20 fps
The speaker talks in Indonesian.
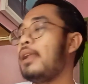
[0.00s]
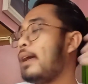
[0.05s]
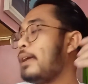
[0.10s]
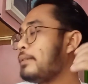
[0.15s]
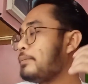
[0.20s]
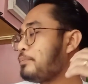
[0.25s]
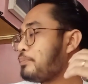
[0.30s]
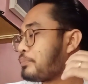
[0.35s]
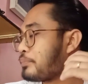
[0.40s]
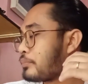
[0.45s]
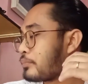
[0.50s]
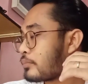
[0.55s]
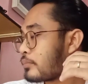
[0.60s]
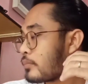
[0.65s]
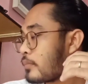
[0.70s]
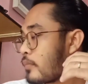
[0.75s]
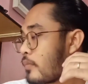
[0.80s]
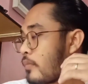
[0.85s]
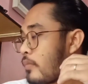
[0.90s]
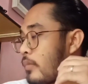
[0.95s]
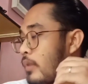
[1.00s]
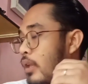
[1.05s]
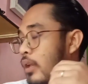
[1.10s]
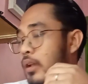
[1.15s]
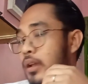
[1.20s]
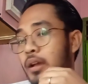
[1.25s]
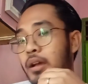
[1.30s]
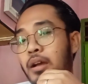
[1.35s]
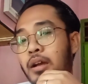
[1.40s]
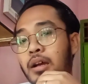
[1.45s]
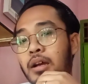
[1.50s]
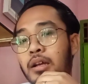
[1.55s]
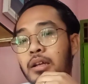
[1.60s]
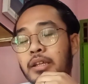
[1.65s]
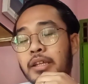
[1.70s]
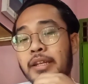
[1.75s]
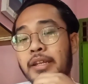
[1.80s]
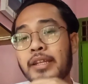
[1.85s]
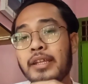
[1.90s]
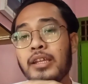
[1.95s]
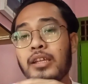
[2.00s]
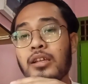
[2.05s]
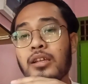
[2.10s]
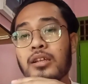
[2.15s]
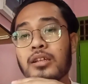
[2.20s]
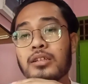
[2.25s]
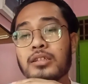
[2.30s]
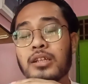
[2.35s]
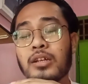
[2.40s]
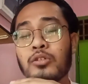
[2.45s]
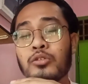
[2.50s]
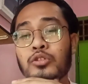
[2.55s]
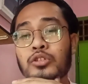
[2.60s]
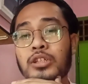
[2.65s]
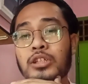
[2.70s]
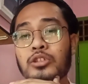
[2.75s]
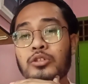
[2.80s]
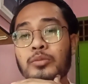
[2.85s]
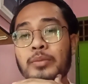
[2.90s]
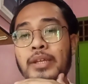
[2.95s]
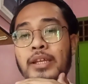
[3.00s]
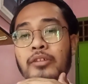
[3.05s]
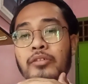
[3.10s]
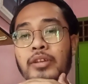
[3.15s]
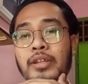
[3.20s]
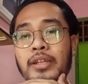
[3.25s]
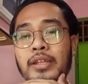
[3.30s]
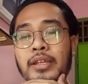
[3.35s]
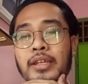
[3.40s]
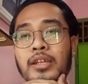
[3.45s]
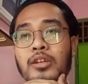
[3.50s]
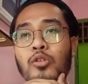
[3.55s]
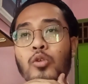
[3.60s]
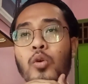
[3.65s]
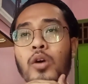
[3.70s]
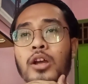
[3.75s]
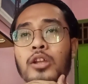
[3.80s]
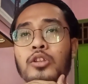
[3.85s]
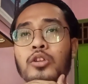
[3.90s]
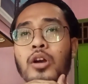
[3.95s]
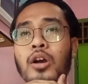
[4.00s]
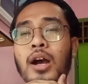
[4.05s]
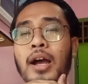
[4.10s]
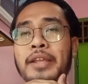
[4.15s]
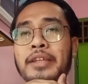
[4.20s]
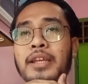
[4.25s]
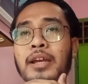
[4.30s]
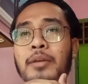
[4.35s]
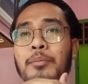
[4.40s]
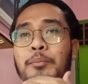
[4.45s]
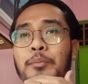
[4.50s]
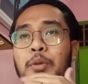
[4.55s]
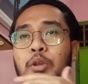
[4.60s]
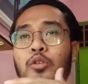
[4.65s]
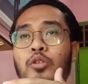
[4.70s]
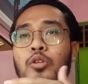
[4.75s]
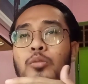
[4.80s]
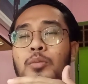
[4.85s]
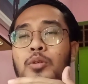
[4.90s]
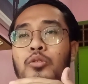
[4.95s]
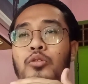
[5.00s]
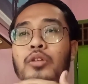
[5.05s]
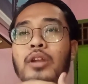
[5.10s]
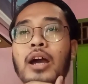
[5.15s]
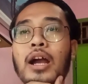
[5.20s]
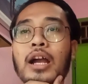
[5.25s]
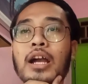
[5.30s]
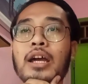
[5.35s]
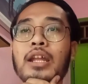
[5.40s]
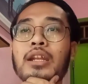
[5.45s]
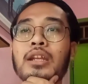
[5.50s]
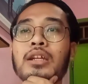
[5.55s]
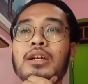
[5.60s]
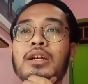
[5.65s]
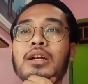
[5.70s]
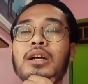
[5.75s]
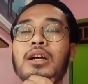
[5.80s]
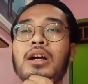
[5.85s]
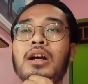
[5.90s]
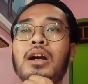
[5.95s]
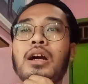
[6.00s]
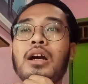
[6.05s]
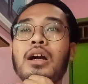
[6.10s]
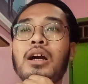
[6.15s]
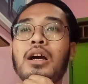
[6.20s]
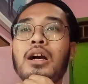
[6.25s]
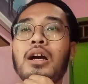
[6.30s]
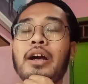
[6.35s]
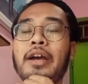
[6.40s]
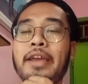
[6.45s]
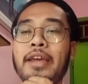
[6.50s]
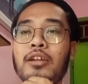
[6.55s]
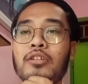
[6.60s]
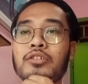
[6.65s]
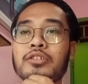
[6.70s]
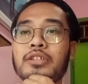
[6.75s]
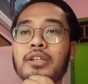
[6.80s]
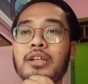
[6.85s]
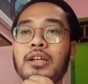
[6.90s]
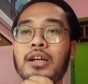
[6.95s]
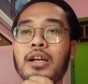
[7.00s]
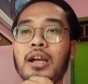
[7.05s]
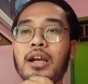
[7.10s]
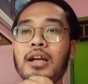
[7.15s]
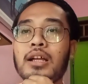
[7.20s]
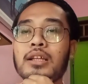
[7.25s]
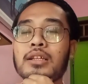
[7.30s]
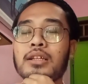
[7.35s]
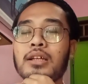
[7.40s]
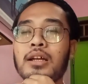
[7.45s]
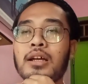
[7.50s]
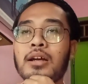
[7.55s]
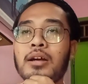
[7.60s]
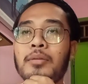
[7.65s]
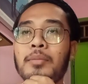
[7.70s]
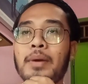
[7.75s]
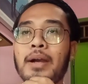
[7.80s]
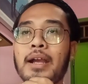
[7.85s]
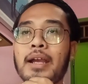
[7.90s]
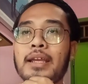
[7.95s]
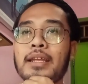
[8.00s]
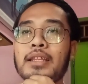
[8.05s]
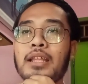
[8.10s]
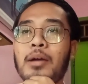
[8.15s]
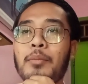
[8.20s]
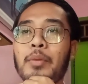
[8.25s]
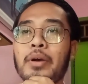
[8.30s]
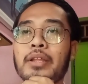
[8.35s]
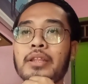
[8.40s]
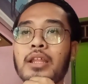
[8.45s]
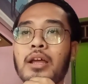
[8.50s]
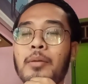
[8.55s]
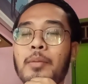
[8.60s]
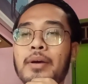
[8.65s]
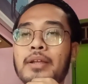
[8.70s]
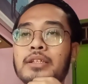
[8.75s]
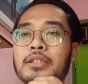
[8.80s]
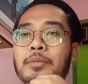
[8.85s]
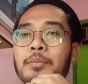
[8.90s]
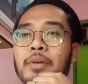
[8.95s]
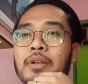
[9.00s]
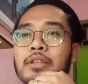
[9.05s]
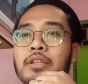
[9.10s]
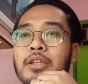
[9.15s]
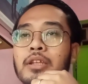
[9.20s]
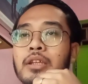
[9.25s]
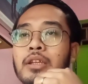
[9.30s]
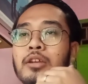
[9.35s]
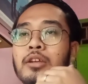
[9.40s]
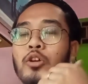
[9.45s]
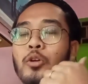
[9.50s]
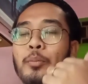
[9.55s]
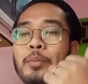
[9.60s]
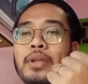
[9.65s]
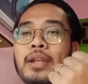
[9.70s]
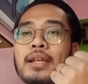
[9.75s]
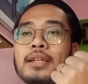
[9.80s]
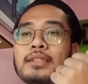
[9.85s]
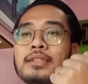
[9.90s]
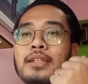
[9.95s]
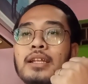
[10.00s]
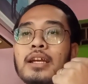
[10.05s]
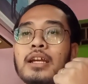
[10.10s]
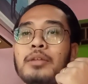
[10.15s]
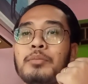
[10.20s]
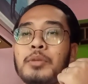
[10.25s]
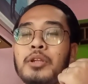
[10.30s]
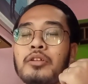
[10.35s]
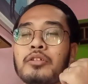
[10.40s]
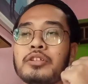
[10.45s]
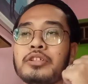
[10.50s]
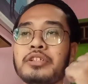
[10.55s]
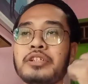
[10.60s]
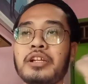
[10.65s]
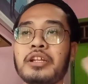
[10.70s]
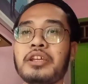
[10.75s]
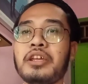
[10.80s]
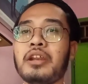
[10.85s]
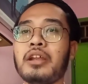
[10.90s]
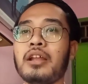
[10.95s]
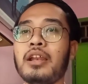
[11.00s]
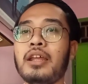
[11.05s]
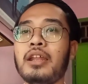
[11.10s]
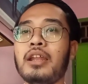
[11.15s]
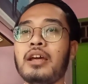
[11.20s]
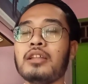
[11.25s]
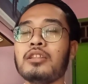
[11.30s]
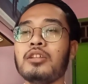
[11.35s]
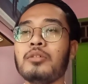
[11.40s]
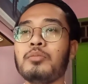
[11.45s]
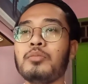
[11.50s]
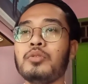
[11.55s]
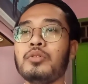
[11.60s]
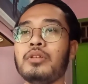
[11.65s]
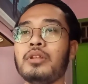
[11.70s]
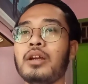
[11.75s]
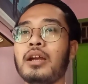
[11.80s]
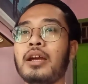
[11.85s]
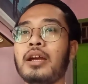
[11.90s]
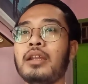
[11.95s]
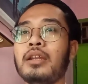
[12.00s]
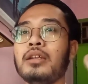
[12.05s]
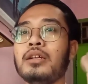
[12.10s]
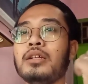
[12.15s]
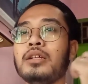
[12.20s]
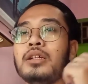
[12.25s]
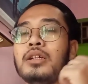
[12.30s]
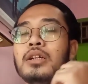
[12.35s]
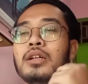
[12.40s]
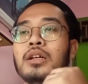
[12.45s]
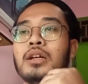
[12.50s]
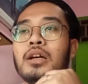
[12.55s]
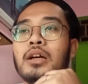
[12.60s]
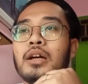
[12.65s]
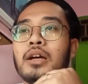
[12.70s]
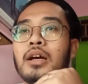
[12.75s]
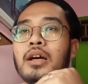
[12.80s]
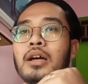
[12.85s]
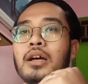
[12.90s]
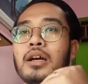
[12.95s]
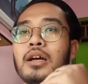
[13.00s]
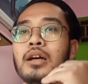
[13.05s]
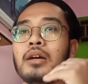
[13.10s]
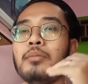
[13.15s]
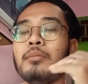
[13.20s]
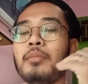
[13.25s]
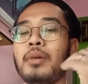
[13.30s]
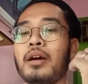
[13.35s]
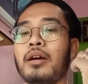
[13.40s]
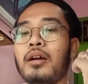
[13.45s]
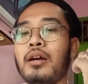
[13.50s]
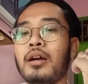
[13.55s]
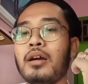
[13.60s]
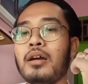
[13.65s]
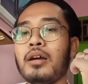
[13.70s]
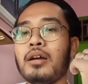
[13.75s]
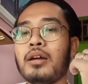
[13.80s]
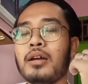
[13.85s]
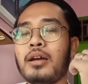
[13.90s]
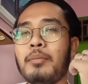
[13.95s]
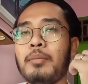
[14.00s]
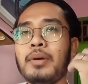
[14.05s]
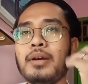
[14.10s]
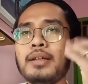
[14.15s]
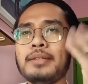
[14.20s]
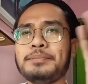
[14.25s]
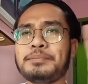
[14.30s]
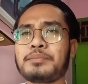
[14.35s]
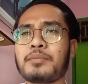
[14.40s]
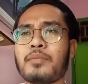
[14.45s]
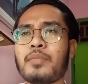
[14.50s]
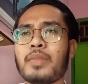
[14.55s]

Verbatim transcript: Dan uh, ini untuk satu minggu ini gua hanya pure menggunakan uh, eh, Heros ya nggak uh, pakai tambahan-tambahan seperti kombinasi dengan minoxidil kirkland ataupun dengan uh, uh, apa